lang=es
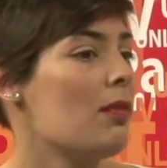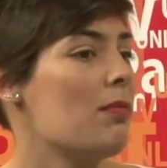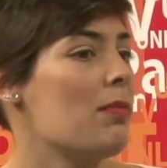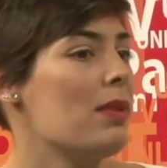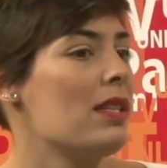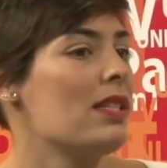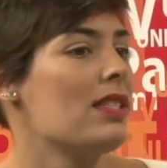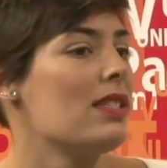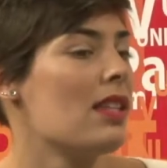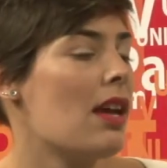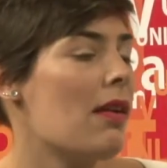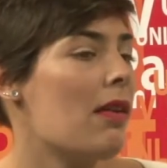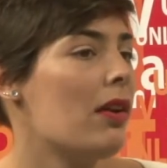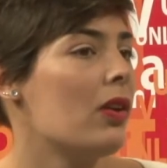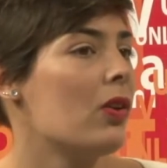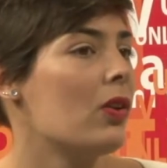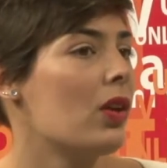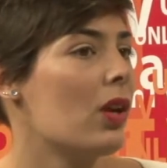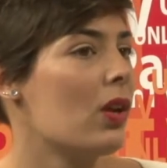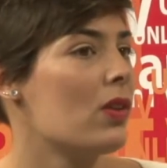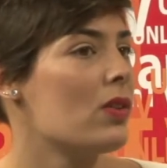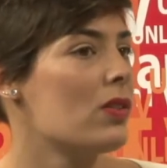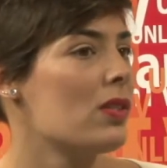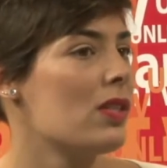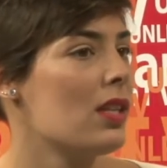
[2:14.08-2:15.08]
pensaban o
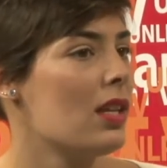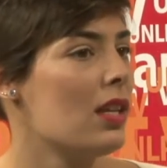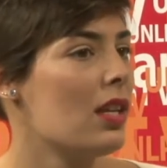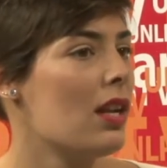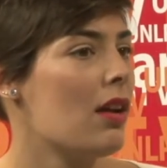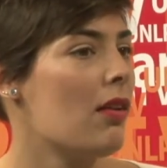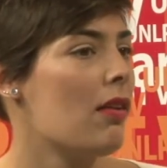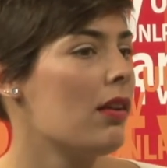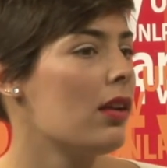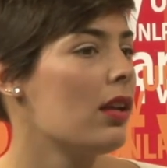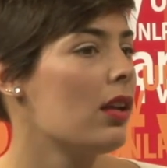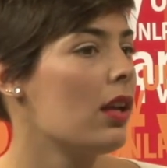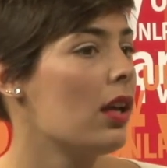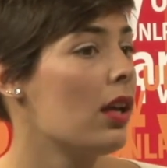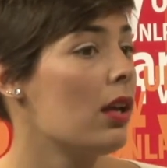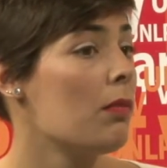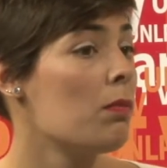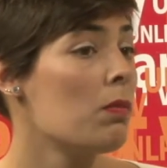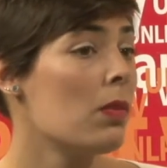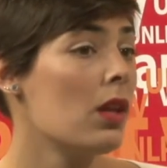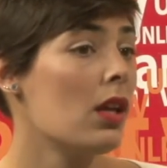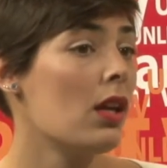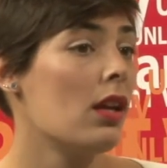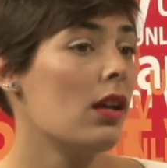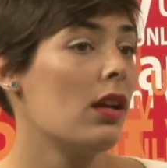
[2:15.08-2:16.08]
que consideraban que
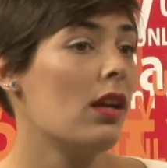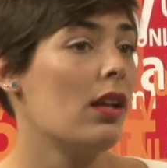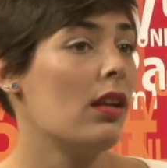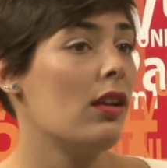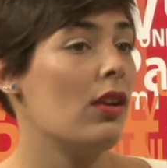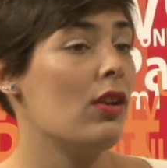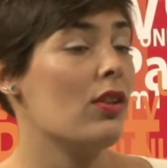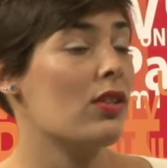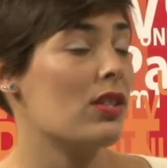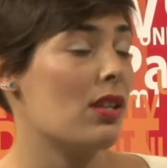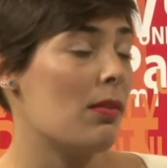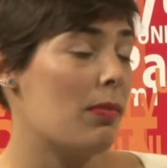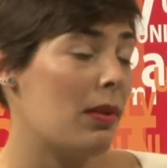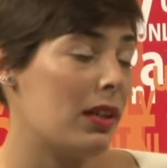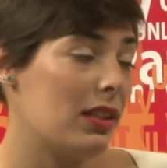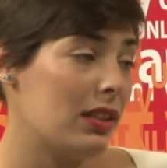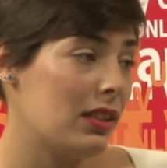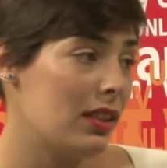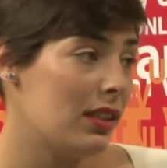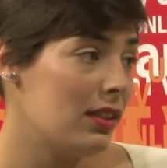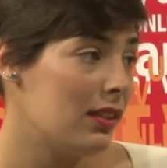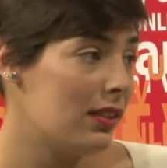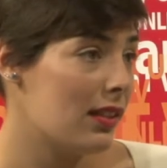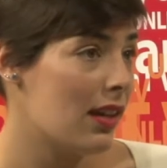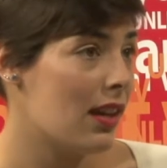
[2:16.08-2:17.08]
los
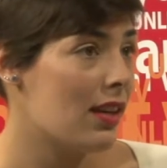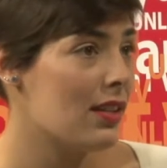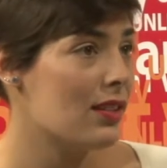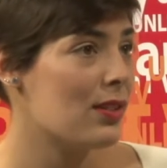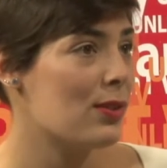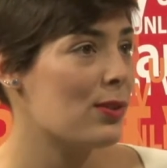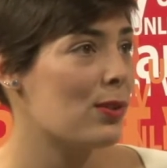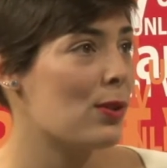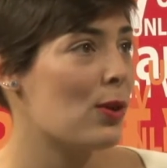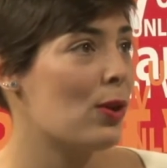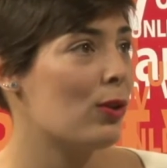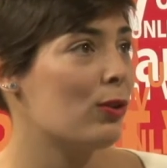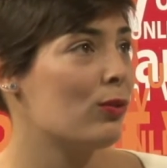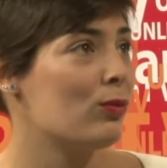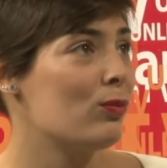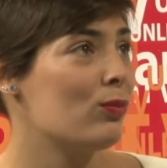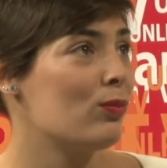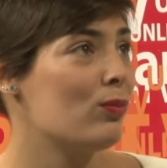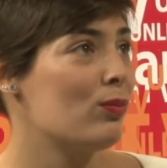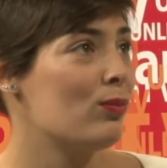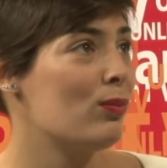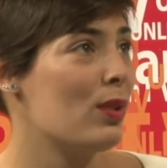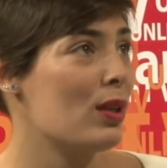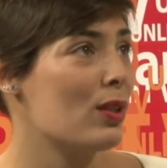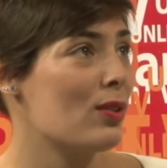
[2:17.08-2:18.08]
zapatistas
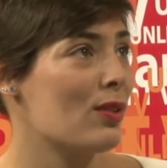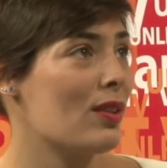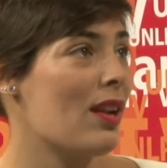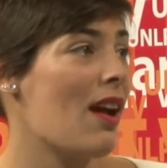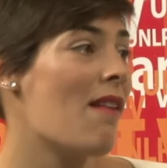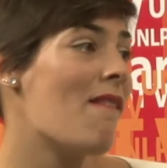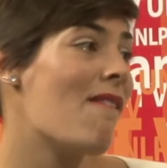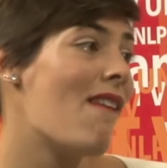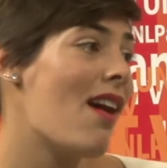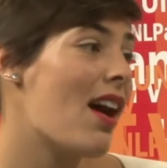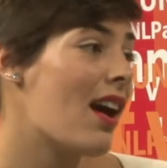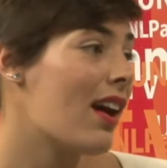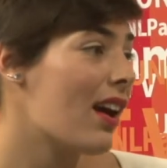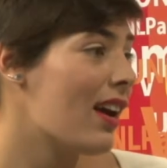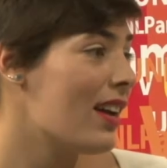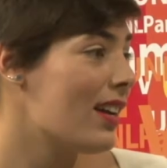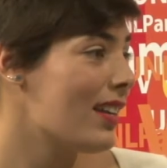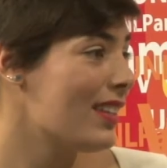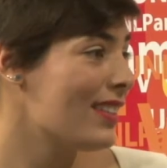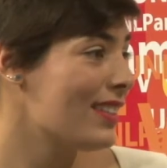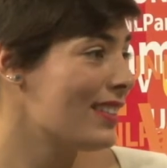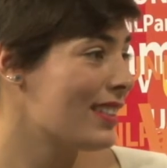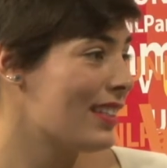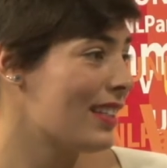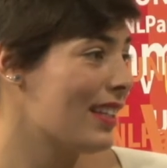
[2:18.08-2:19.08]
son personas
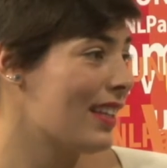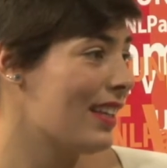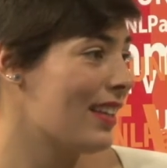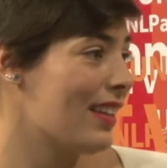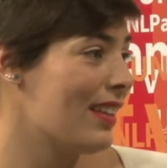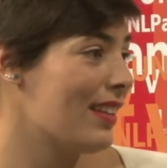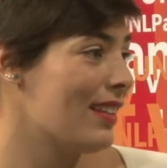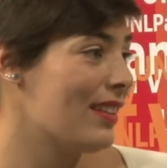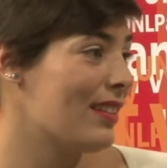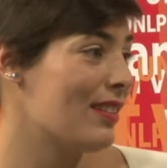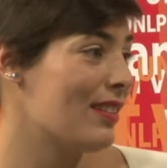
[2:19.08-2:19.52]
vagas que